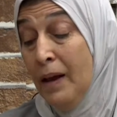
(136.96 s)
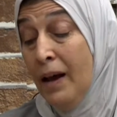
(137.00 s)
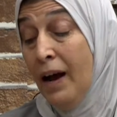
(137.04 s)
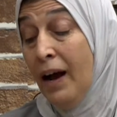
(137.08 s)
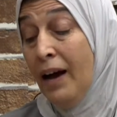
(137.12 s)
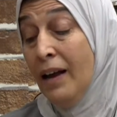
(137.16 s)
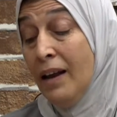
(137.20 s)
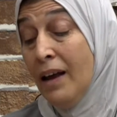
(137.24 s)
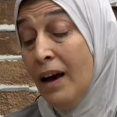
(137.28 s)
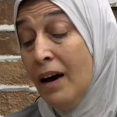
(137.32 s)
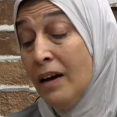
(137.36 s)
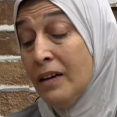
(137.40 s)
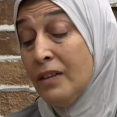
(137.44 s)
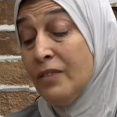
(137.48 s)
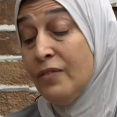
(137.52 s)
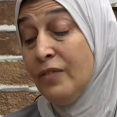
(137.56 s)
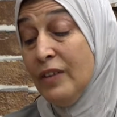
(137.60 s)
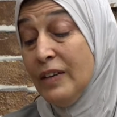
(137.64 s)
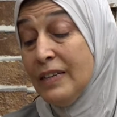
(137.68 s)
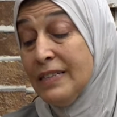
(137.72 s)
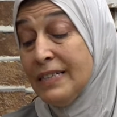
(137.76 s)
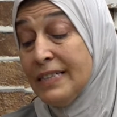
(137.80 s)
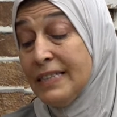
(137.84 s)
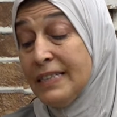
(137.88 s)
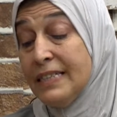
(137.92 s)
على أرض
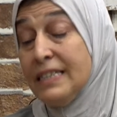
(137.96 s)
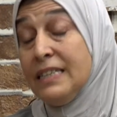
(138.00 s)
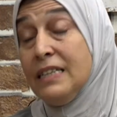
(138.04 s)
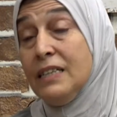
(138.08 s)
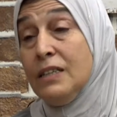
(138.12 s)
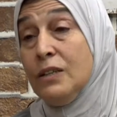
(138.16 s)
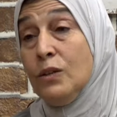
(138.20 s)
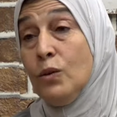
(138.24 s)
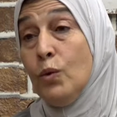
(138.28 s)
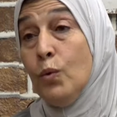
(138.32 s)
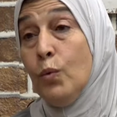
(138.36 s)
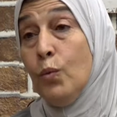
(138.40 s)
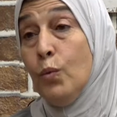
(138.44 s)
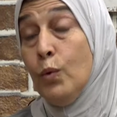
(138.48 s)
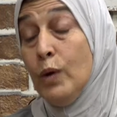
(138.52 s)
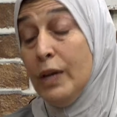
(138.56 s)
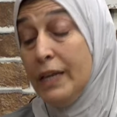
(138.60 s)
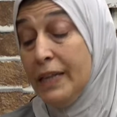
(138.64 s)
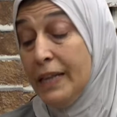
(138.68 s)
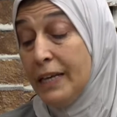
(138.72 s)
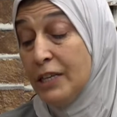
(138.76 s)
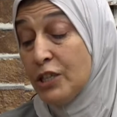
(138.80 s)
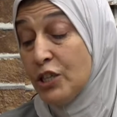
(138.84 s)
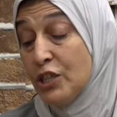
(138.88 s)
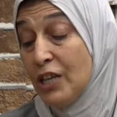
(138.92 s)
فلسطين
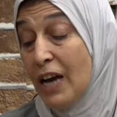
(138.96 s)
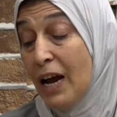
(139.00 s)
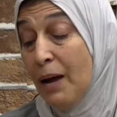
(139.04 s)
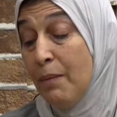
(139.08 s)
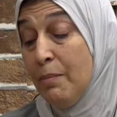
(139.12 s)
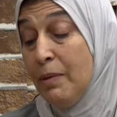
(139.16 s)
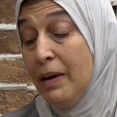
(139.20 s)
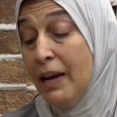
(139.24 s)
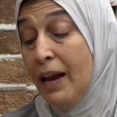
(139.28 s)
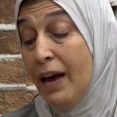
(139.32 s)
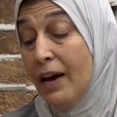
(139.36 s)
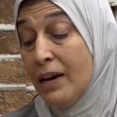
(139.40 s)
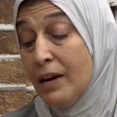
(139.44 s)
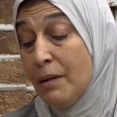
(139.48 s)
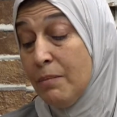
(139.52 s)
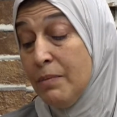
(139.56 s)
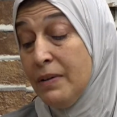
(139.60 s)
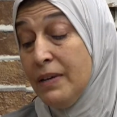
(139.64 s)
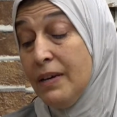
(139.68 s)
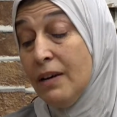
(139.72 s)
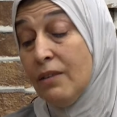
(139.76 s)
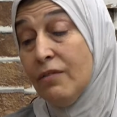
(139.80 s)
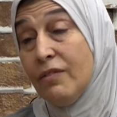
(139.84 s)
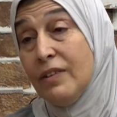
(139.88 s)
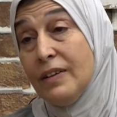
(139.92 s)
ولد الشعب
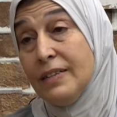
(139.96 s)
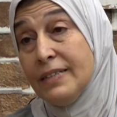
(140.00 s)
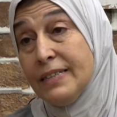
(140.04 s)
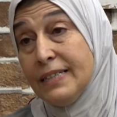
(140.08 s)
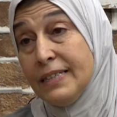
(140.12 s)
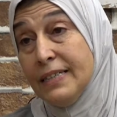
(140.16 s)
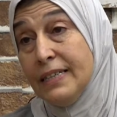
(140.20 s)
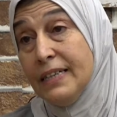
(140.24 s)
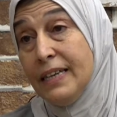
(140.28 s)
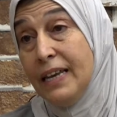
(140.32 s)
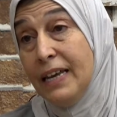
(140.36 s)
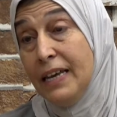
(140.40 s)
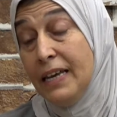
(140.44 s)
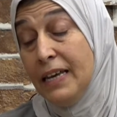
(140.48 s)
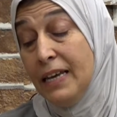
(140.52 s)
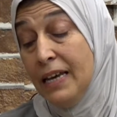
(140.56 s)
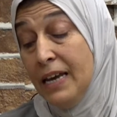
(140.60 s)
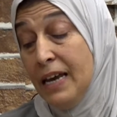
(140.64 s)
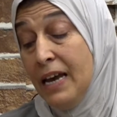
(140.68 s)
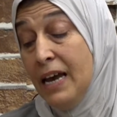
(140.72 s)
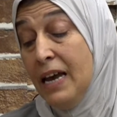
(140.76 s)
العربي الفلسطيني